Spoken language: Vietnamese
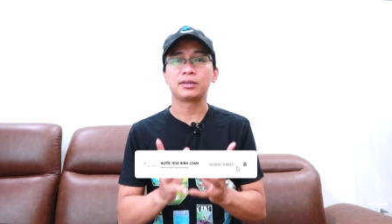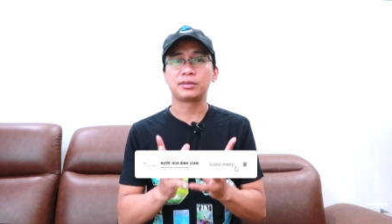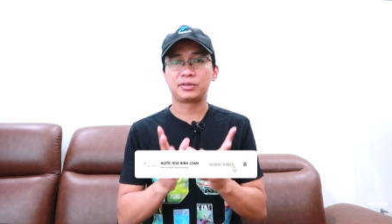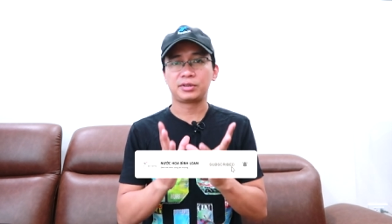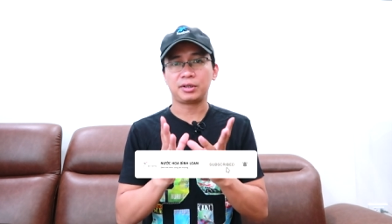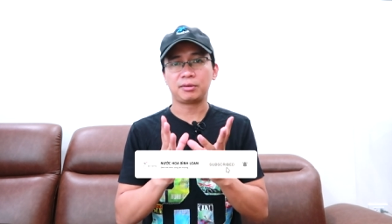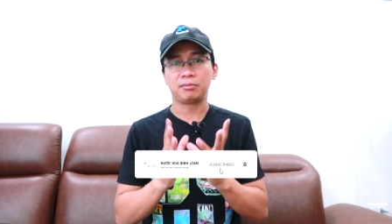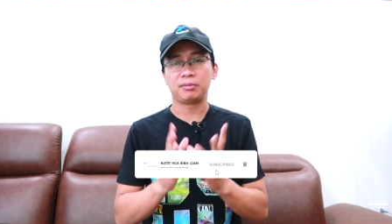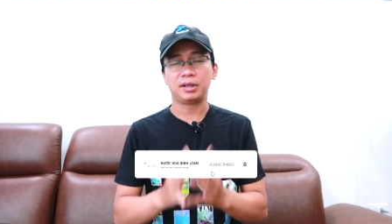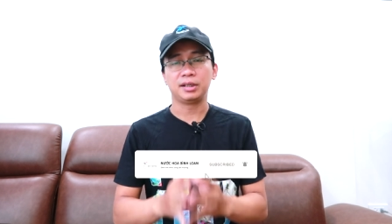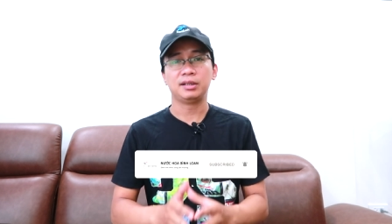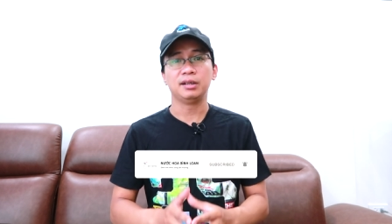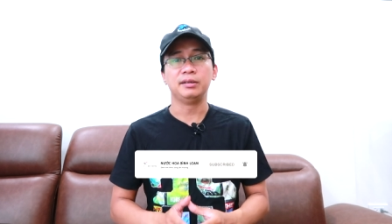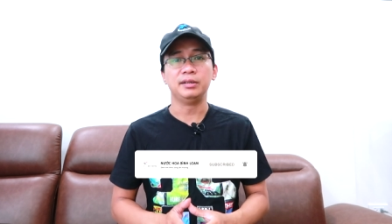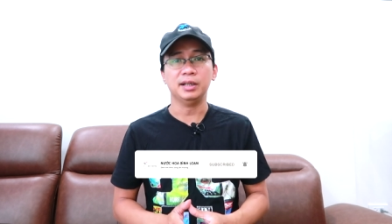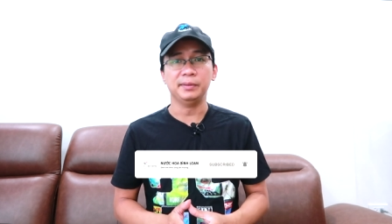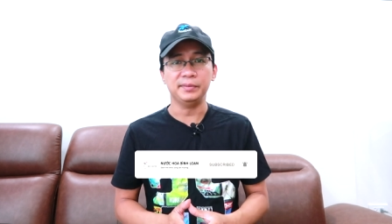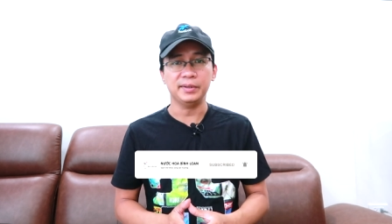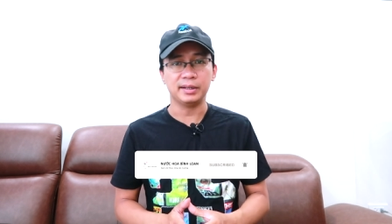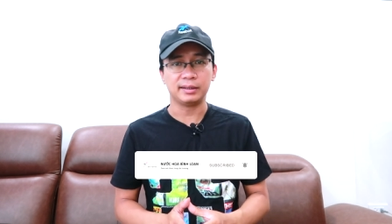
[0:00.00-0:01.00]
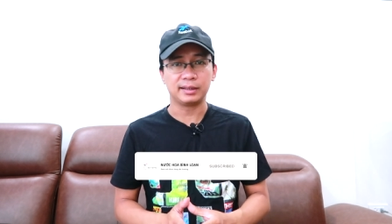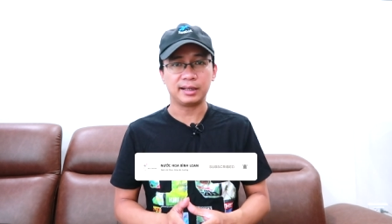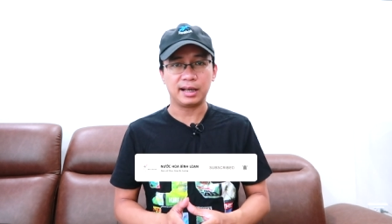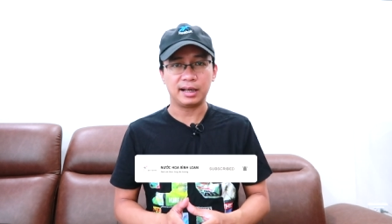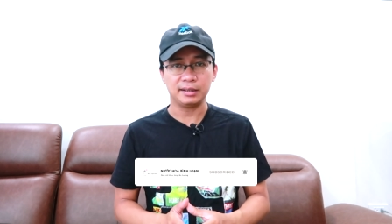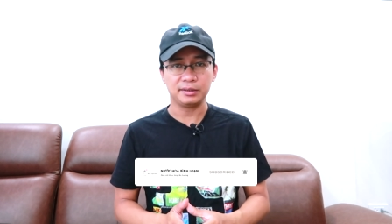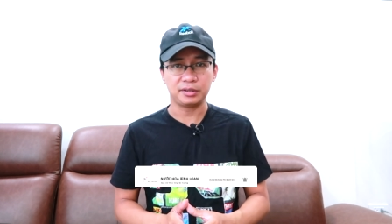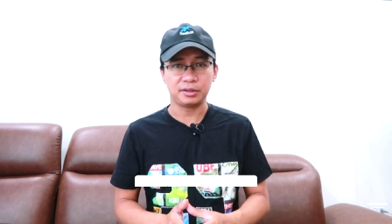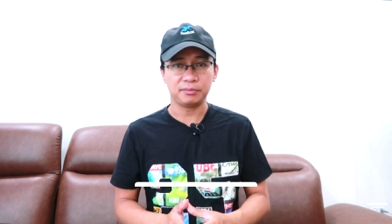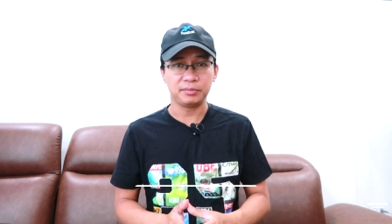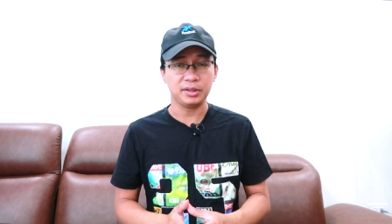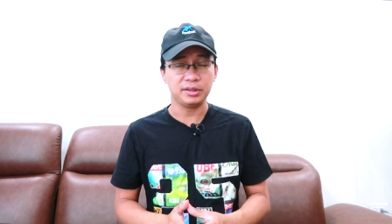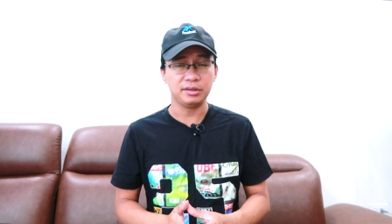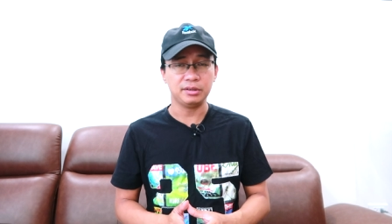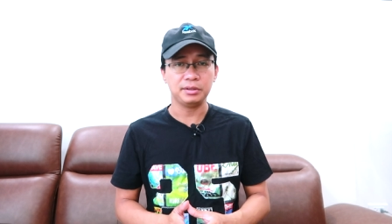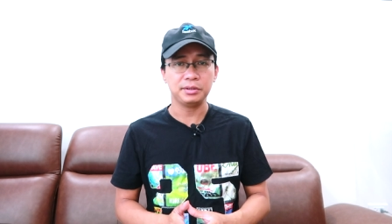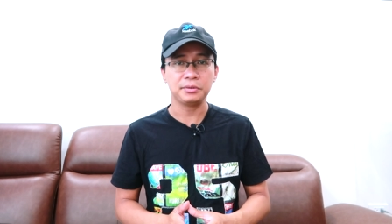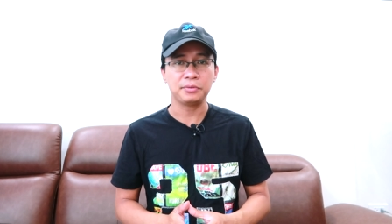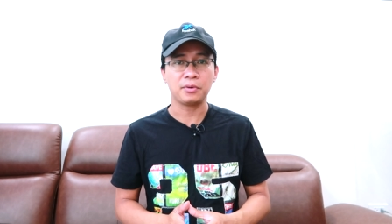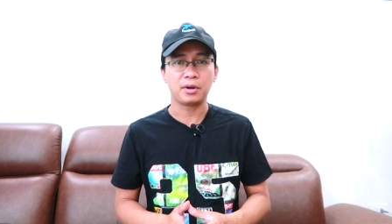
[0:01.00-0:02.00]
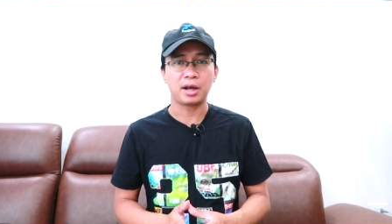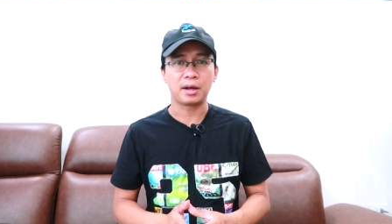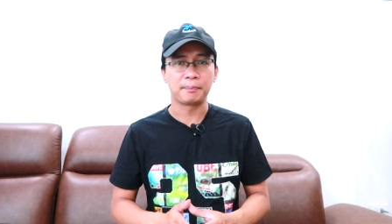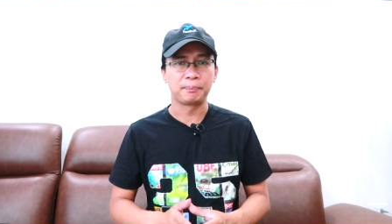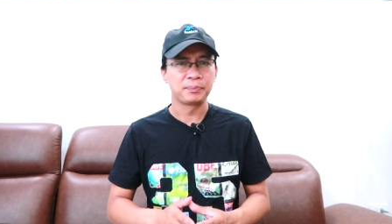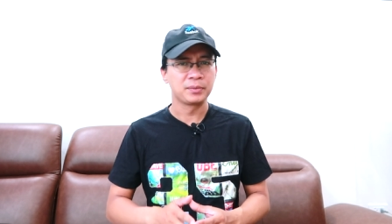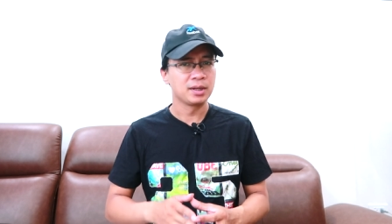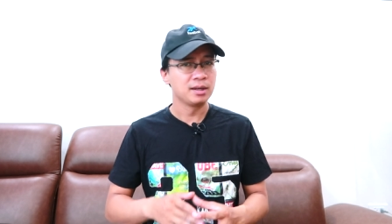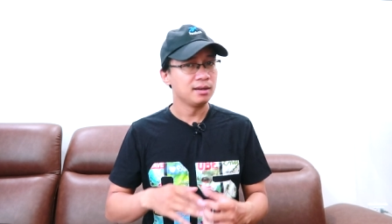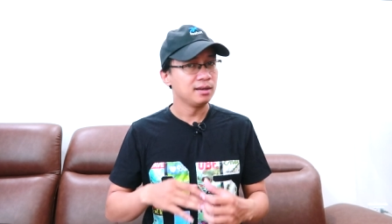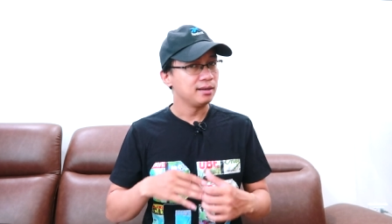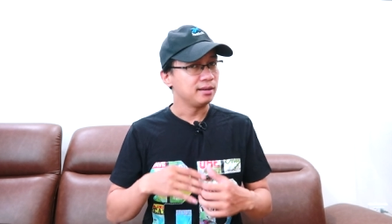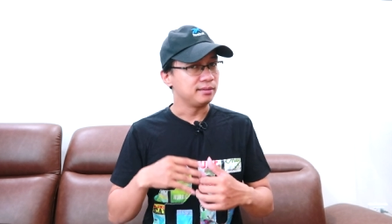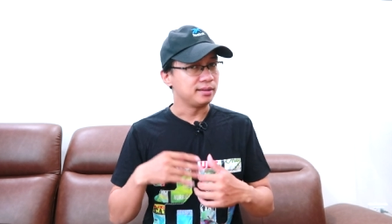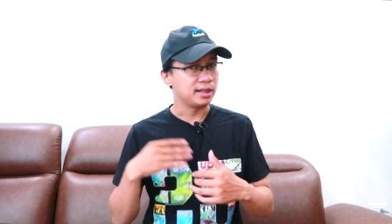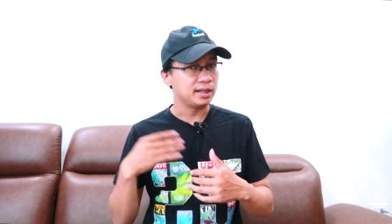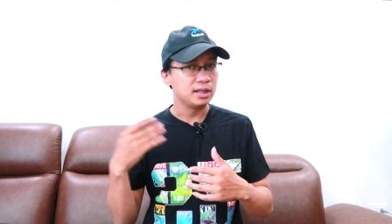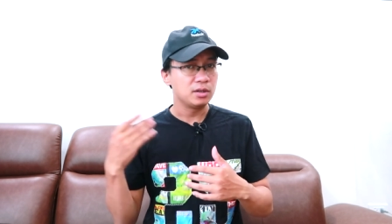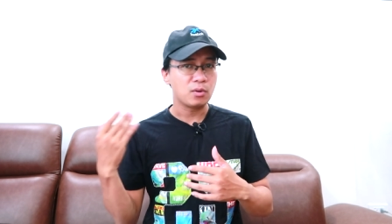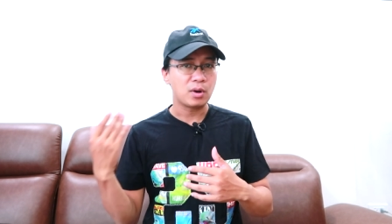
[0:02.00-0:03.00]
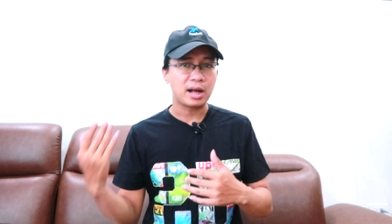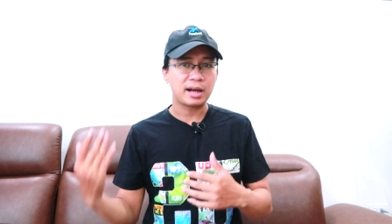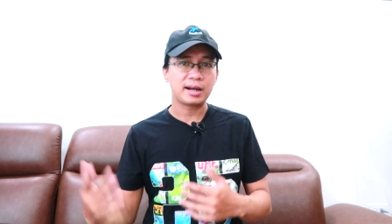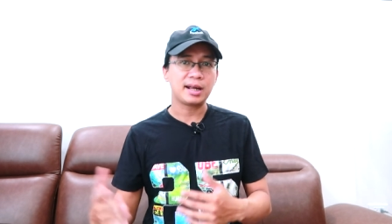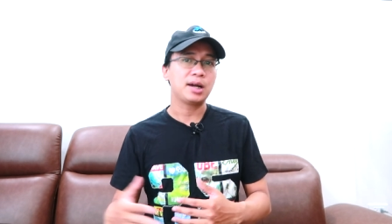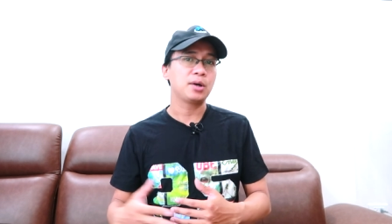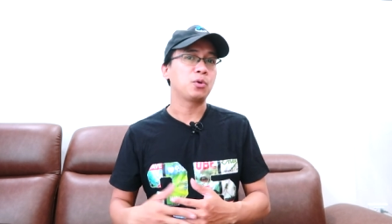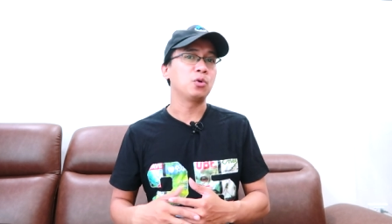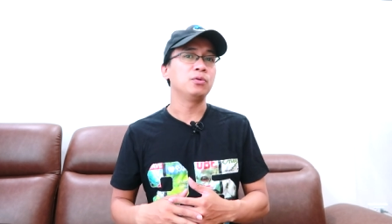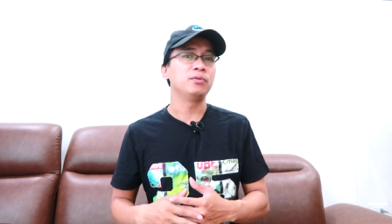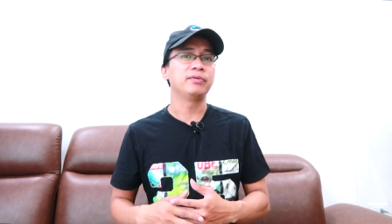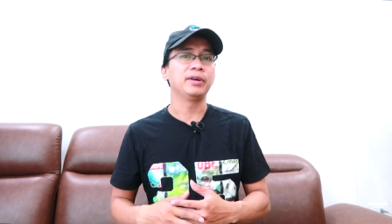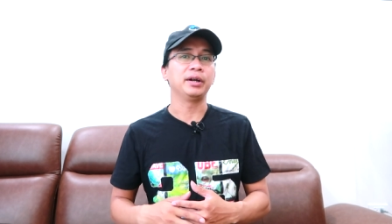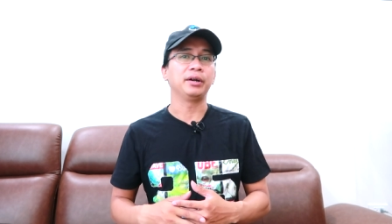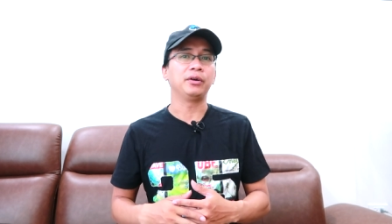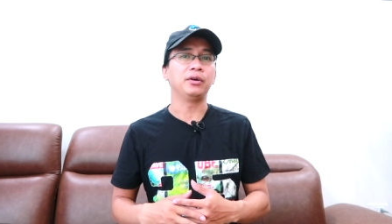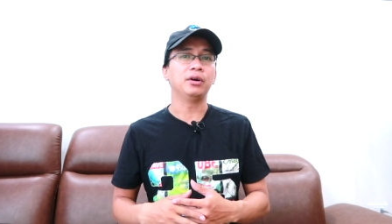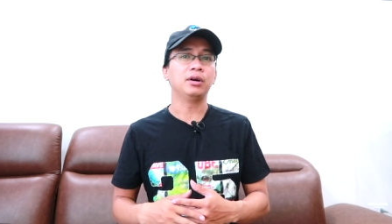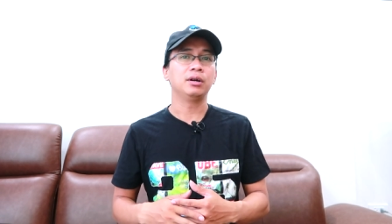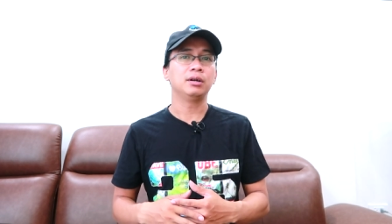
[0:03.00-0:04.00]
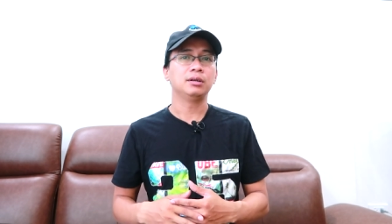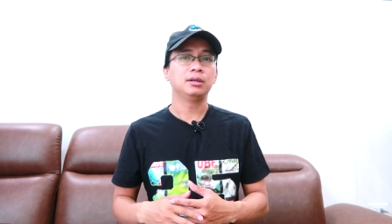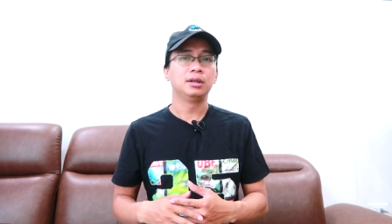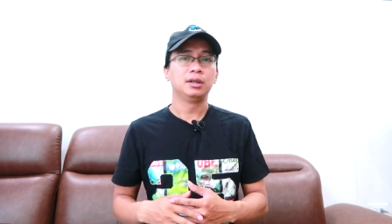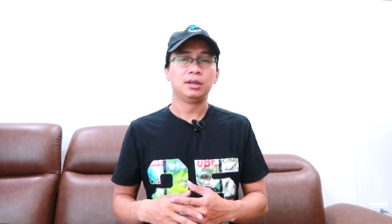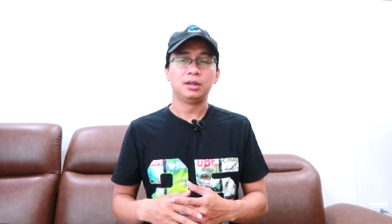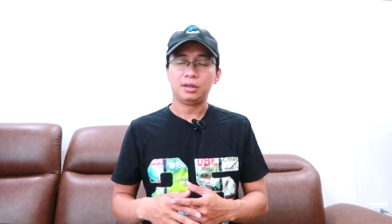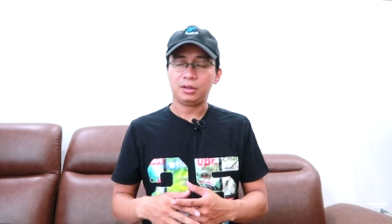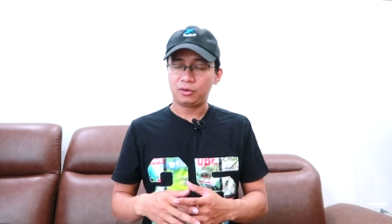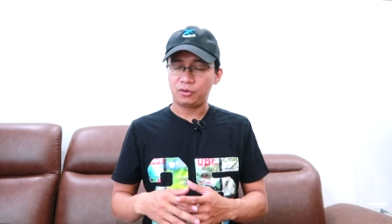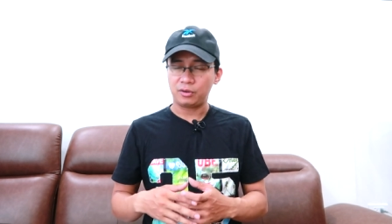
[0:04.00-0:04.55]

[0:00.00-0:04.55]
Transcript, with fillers: hot trong cái thời điểm hiện tại trong thế giới nước hoa Nhà nước hoa nào cũng phải có,